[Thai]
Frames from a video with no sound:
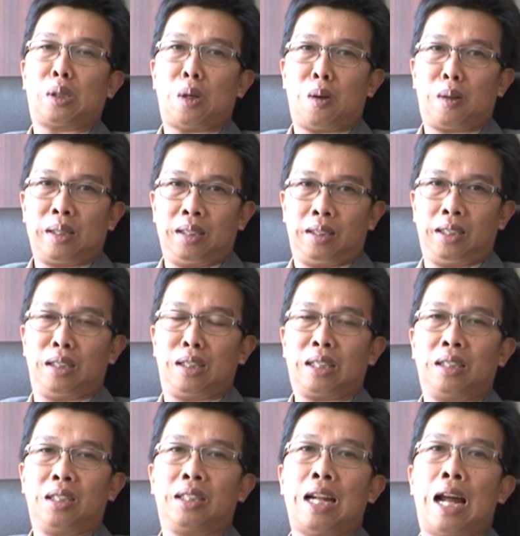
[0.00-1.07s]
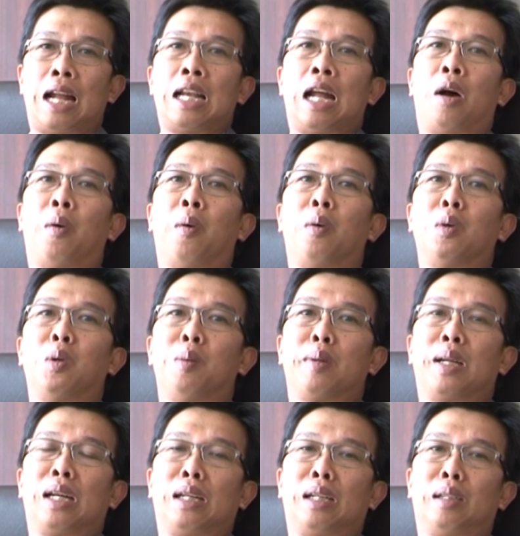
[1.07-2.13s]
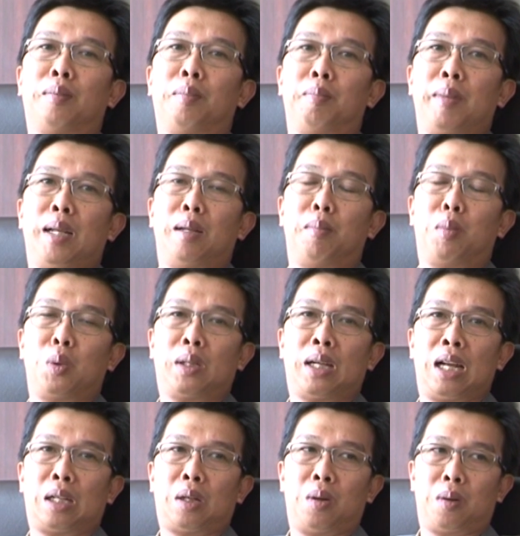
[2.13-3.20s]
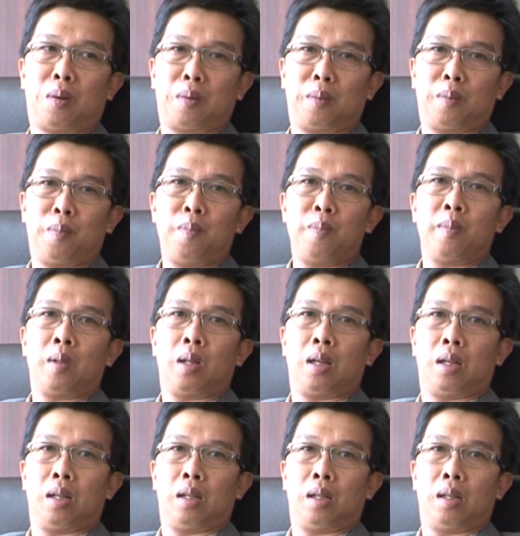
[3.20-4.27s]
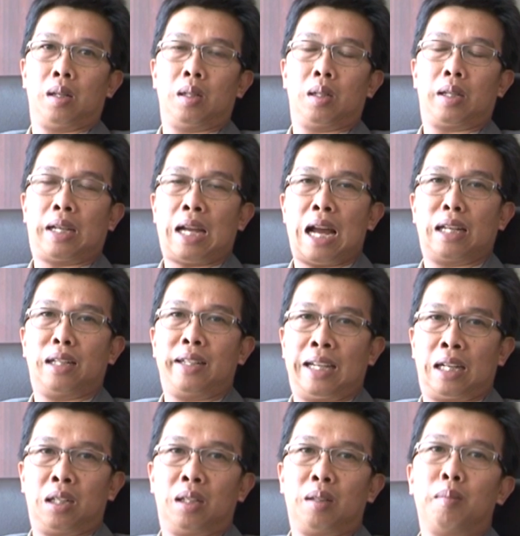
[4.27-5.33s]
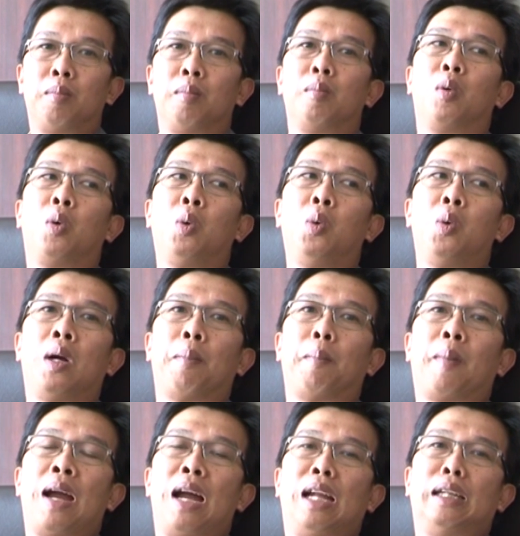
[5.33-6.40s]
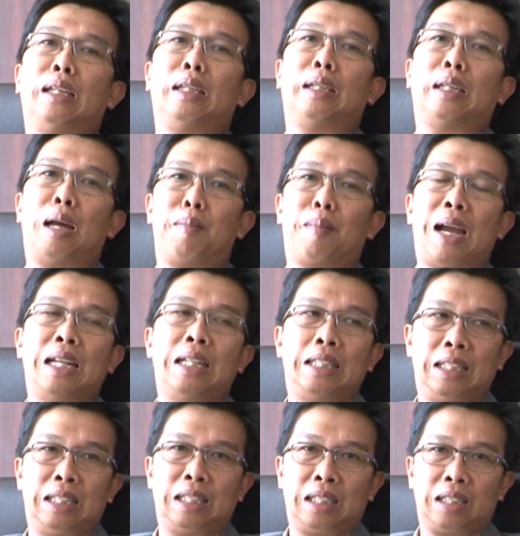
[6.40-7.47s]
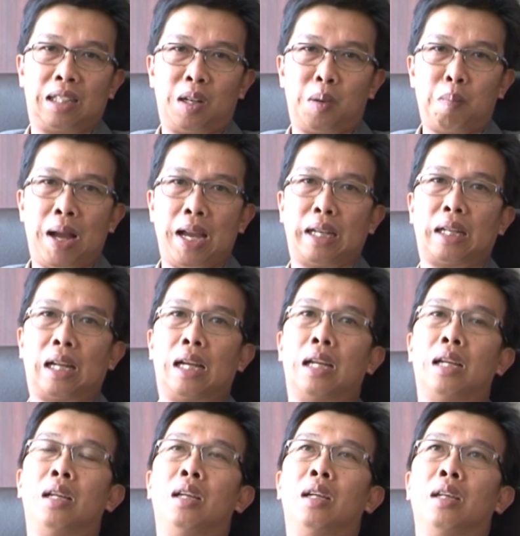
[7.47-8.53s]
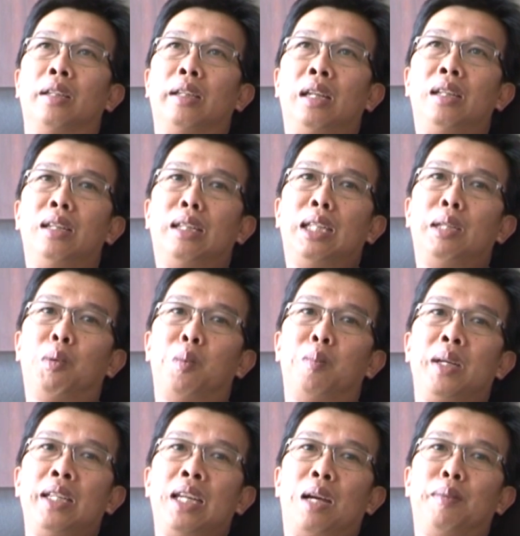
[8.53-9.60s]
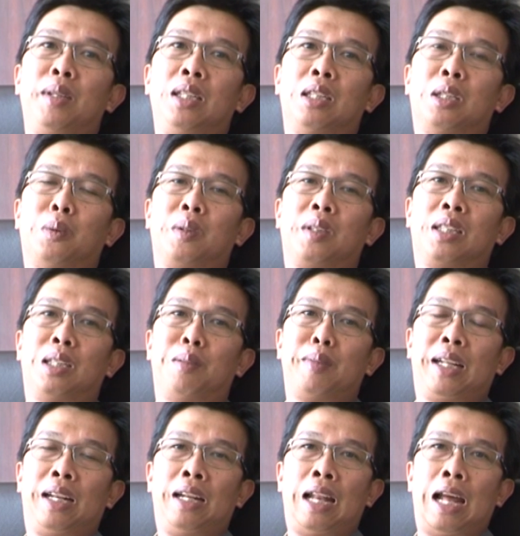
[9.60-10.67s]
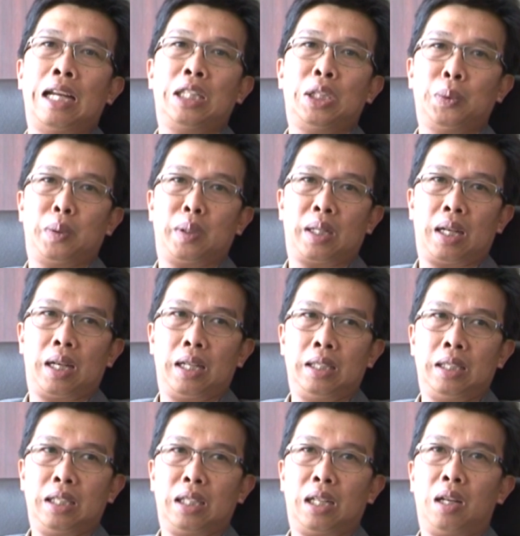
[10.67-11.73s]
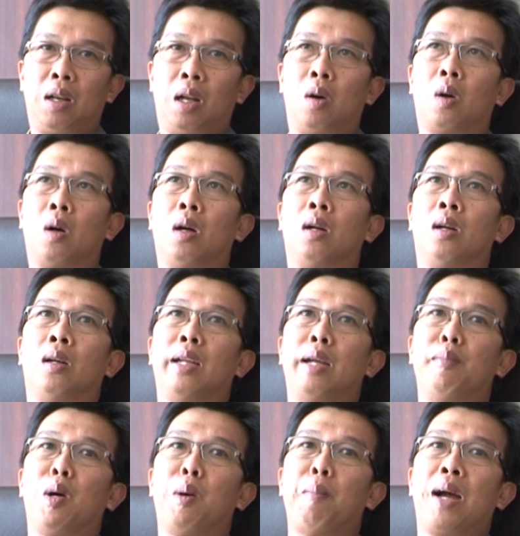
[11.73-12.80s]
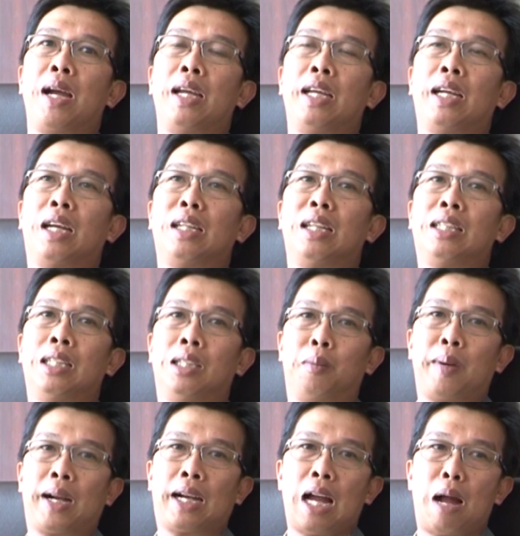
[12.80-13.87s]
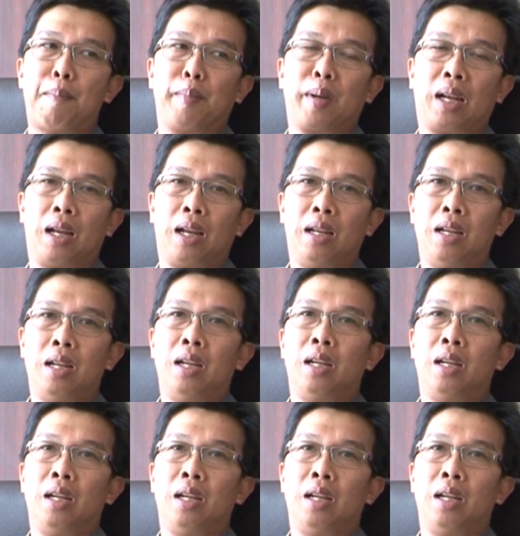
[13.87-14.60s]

น้องๆนิสิตนักศึกษาเรารวมทั้งเป็นผลงานของการเรียนคู่กับการทำงานจริงเข้าไปนะฮะในเรื่องนี้ผมพยายามที่จะส่งเสริมในหลายๆจุดนะฮะจริงๆแล้วเราก็ได้มอบหมายให้คณะศิลปกรรมนะฮะ